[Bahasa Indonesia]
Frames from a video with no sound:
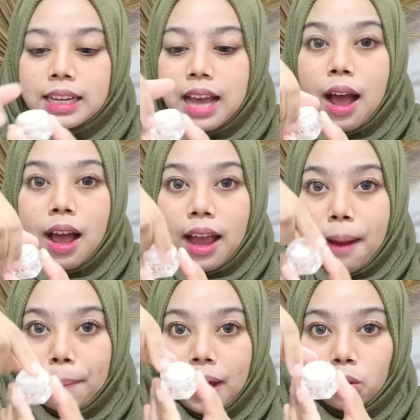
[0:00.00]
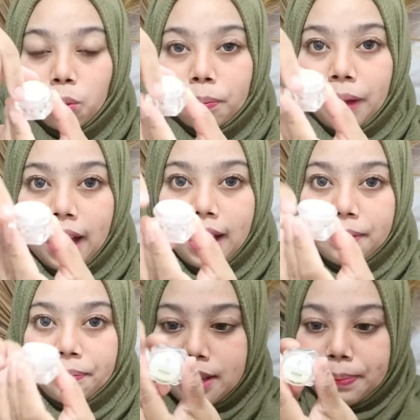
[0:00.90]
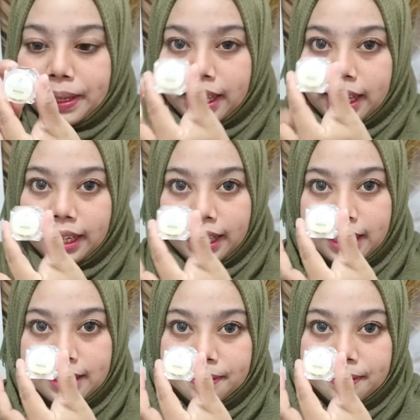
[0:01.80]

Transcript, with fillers: nggak gampang tumpah ya seperti ini